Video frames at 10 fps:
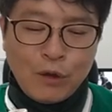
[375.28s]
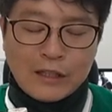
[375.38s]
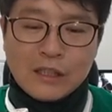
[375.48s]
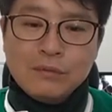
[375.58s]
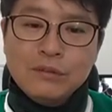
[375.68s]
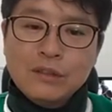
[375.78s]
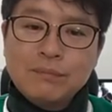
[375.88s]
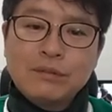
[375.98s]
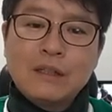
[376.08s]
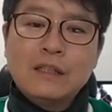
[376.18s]

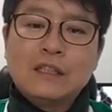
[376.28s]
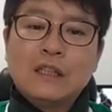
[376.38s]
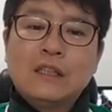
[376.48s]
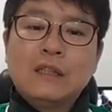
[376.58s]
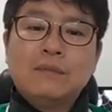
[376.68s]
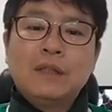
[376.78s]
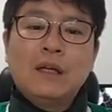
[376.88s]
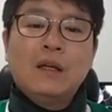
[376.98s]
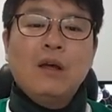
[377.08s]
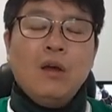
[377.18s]
환자분들이 불안하시기
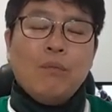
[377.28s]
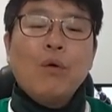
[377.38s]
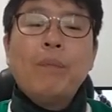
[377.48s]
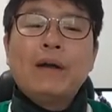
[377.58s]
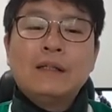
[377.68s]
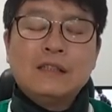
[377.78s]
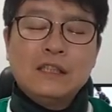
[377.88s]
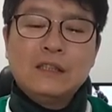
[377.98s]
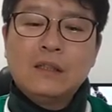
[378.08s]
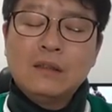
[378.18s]
때문에 목발을
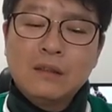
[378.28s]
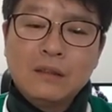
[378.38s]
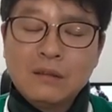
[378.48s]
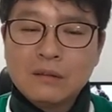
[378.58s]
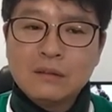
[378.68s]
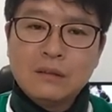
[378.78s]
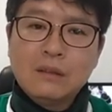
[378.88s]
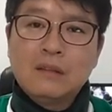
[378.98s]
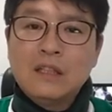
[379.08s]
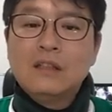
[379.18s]
짖어요.
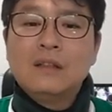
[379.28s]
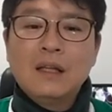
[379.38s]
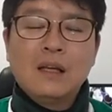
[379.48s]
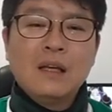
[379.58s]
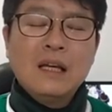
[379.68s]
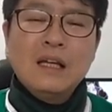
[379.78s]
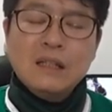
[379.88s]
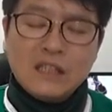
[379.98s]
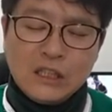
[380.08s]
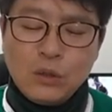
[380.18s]
이제 짖는데
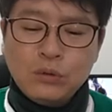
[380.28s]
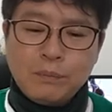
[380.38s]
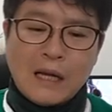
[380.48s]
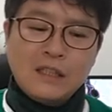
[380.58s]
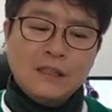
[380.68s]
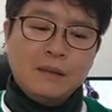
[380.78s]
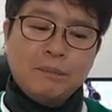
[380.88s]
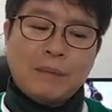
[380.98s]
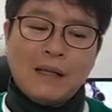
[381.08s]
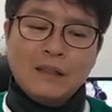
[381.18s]
디뎌도 발을
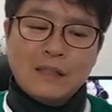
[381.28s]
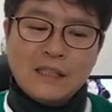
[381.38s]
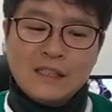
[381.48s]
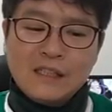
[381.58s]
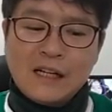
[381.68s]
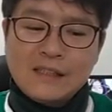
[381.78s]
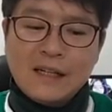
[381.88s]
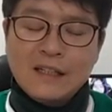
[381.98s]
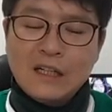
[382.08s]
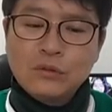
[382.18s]

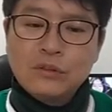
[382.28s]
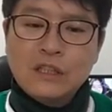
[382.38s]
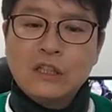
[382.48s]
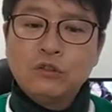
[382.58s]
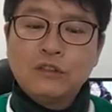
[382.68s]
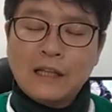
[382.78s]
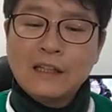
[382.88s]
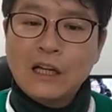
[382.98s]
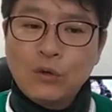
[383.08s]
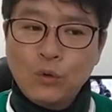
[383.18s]
살살이라도 디뎌도
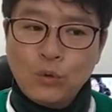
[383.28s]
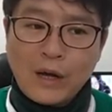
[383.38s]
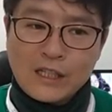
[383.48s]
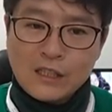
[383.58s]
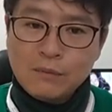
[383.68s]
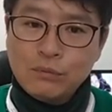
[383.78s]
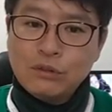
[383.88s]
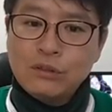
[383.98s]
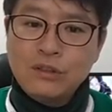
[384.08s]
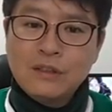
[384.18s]
된다고 하시는
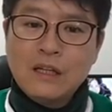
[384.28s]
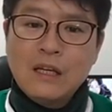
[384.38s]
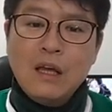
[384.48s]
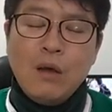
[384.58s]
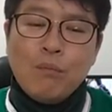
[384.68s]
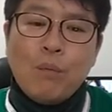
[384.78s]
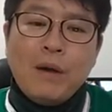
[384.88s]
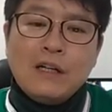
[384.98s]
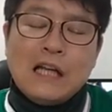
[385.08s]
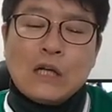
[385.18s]
분들은
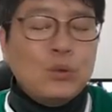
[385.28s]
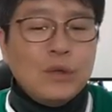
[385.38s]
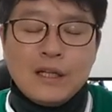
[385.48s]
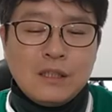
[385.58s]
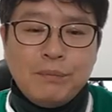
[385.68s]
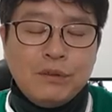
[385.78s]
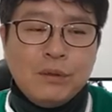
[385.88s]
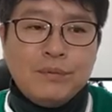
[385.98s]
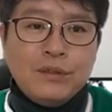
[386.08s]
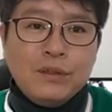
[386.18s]
목발을 양쪽에 하실 필요
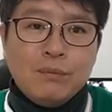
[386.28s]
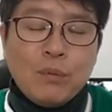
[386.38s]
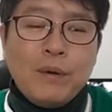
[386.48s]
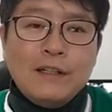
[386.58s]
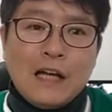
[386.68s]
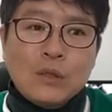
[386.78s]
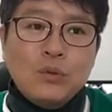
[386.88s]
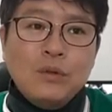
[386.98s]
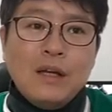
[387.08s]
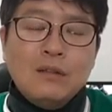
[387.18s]
없어요. 목발을
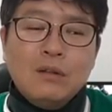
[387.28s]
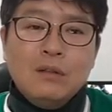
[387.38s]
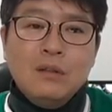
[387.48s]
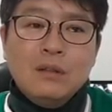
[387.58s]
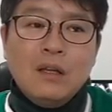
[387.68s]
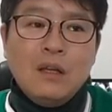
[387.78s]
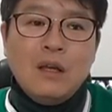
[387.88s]
양쪽에 하는 거는